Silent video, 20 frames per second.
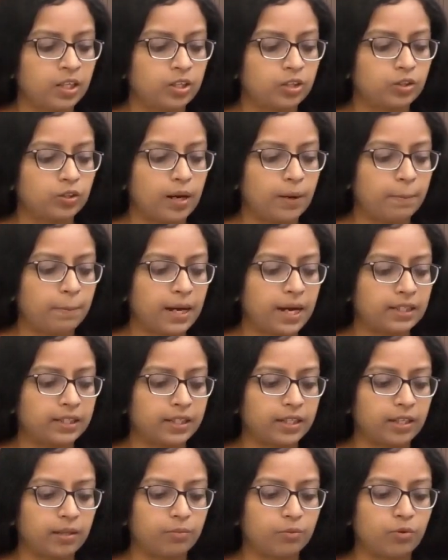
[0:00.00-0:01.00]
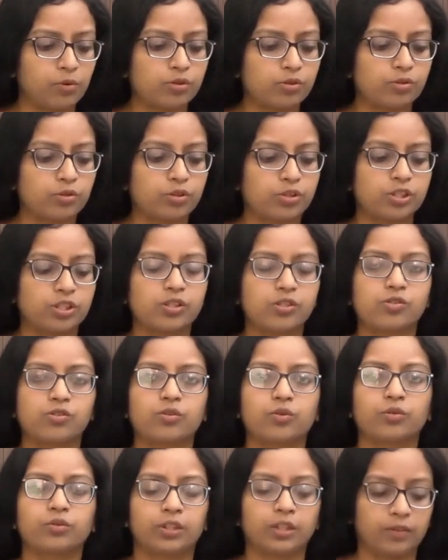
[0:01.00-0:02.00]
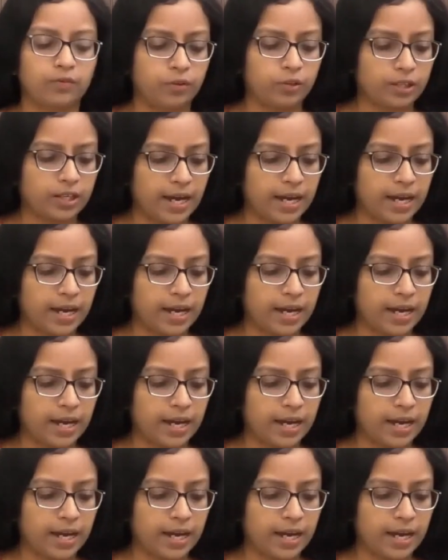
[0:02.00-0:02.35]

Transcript: तो हम बात करें मोस्ट क्वेश्चन जो होते हैं वो